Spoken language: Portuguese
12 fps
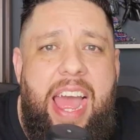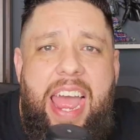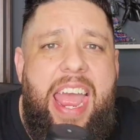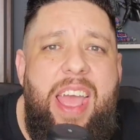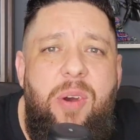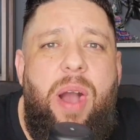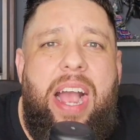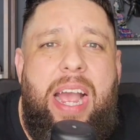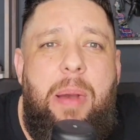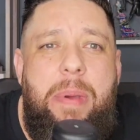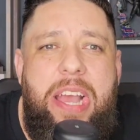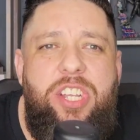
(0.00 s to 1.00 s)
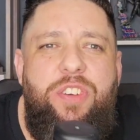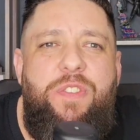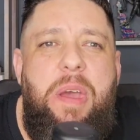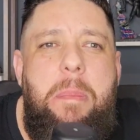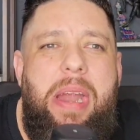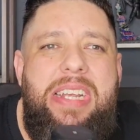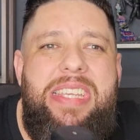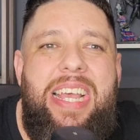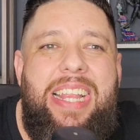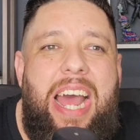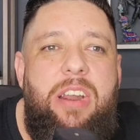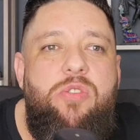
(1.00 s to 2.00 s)
Eu acabei de ver
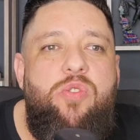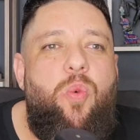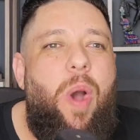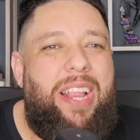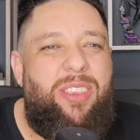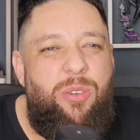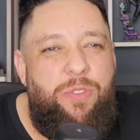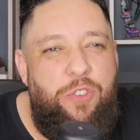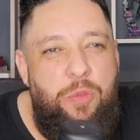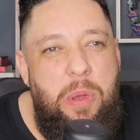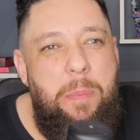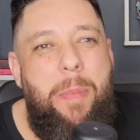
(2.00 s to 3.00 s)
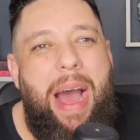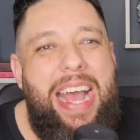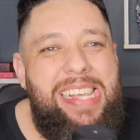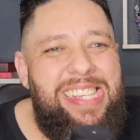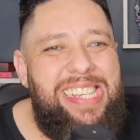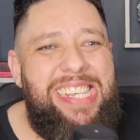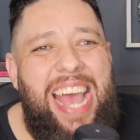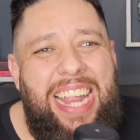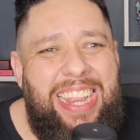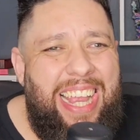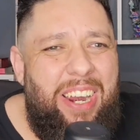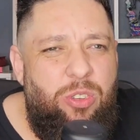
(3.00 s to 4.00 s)
Mercenários 4, o filme mais
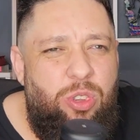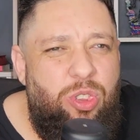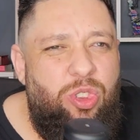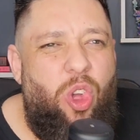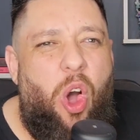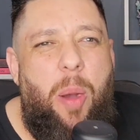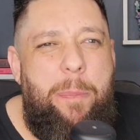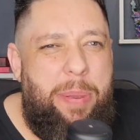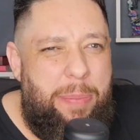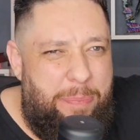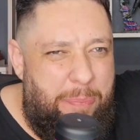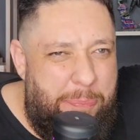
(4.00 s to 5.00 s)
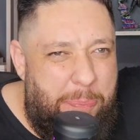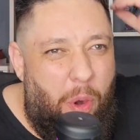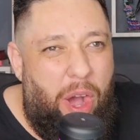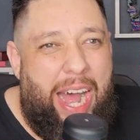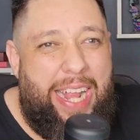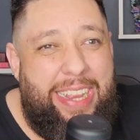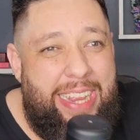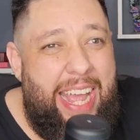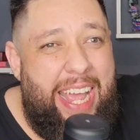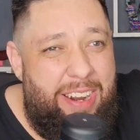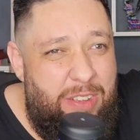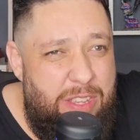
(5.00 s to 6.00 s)
hétero, top,
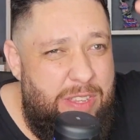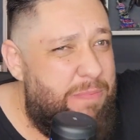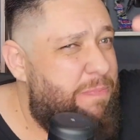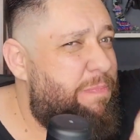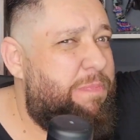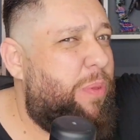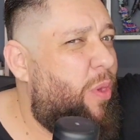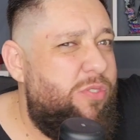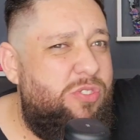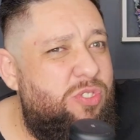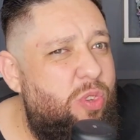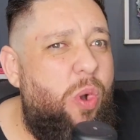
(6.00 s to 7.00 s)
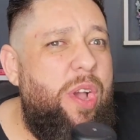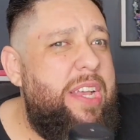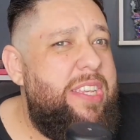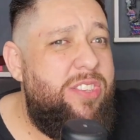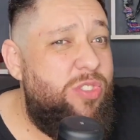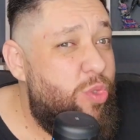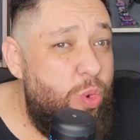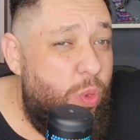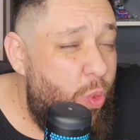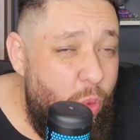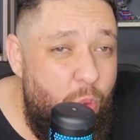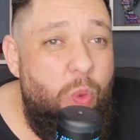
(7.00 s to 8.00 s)
porradeiro, explosões
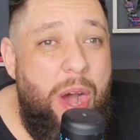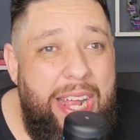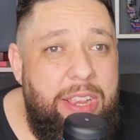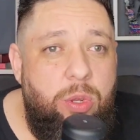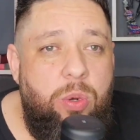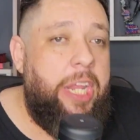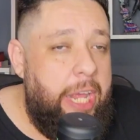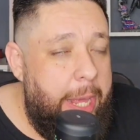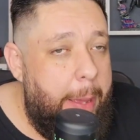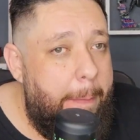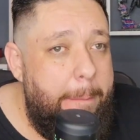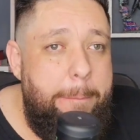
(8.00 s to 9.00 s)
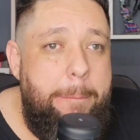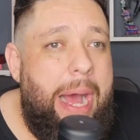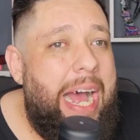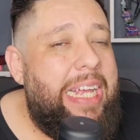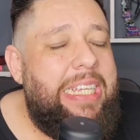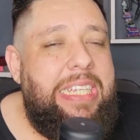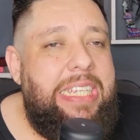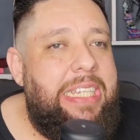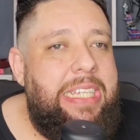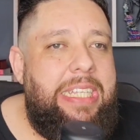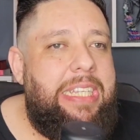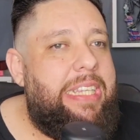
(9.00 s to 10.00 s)
do ano. Mas
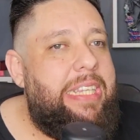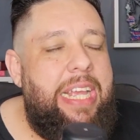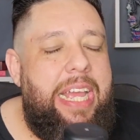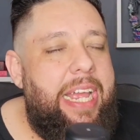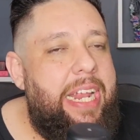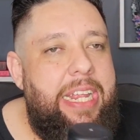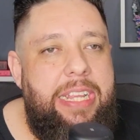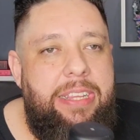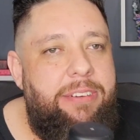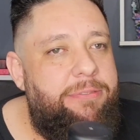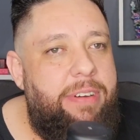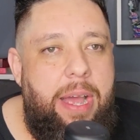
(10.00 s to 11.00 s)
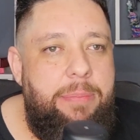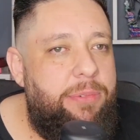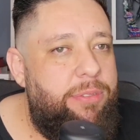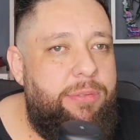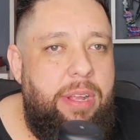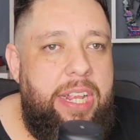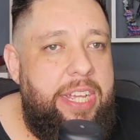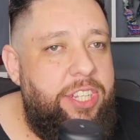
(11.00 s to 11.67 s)
ele não vai muito além